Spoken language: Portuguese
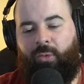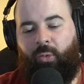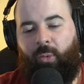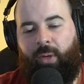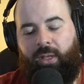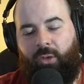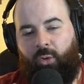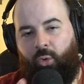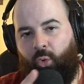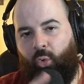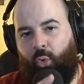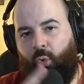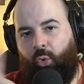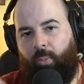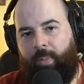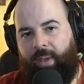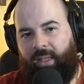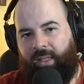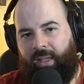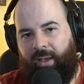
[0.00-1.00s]
Não é
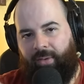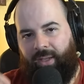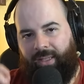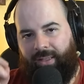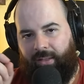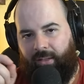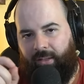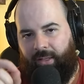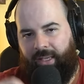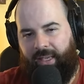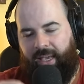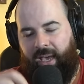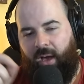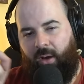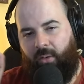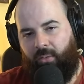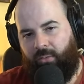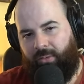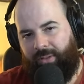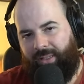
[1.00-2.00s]
documentário, é
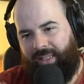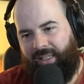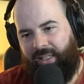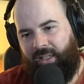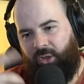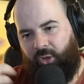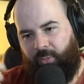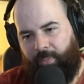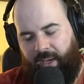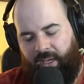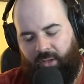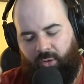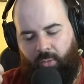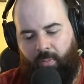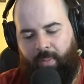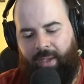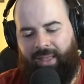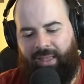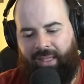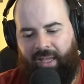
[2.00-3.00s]
guião de espaço,
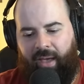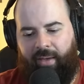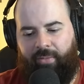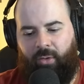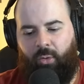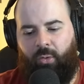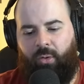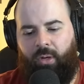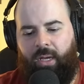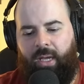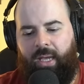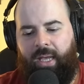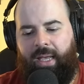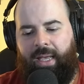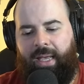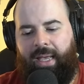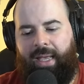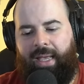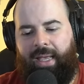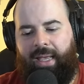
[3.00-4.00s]
comentário
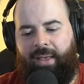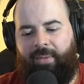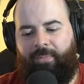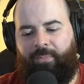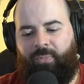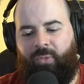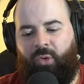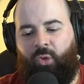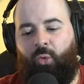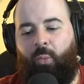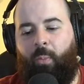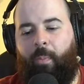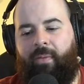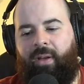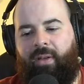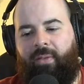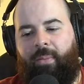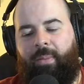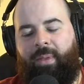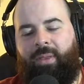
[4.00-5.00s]
um, de um
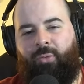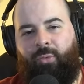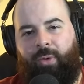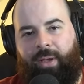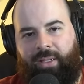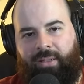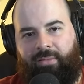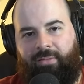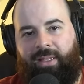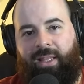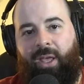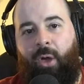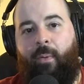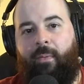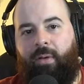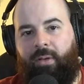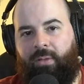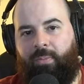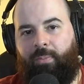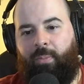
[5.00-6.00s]
programa de wrestling na
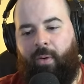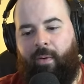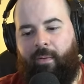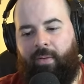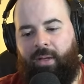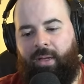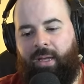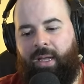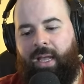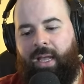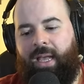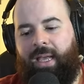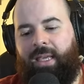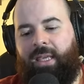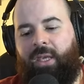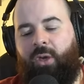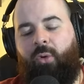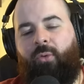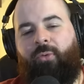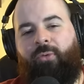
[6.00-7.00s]
Eurosport
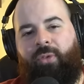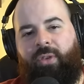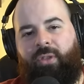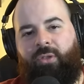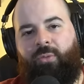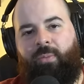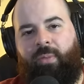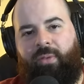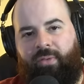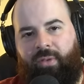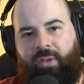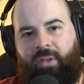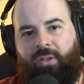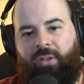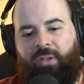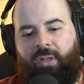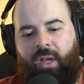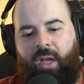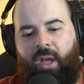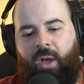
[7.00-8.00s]
que eu fiz uma
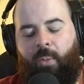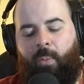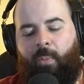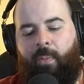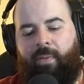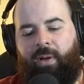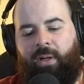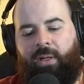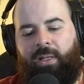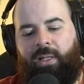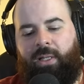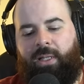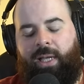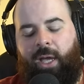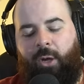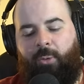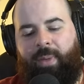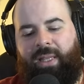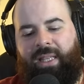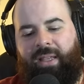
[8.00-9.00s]
vez. Porque
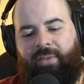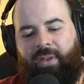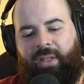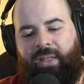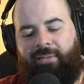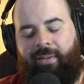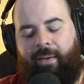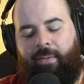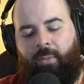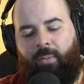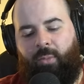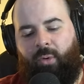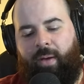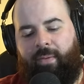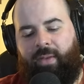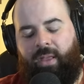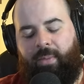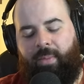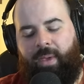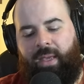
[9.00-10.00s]
quem comentava aquilo era o meu
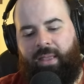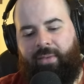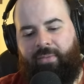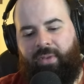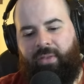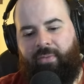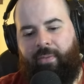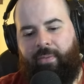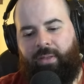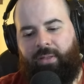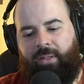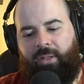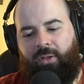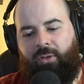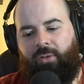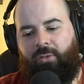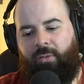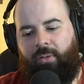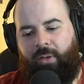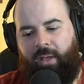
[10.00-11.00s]
querido amigo David
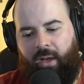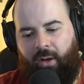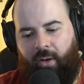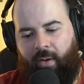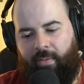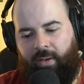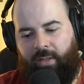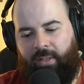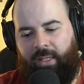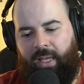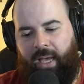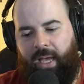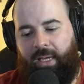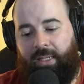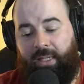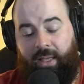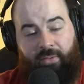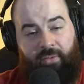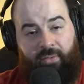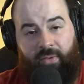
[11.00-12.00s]
Francisco, que agora está,
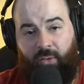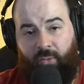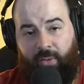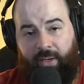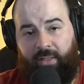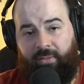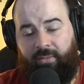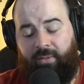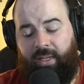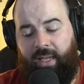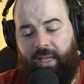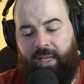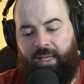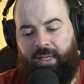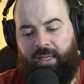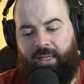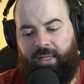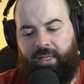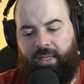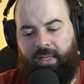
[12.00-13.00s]
está a viver do resto
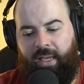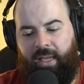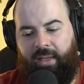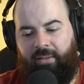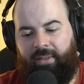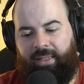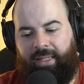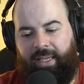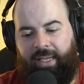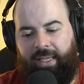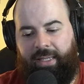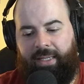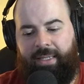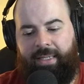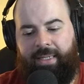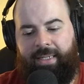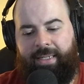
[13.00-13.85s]
em, em Inglaterra.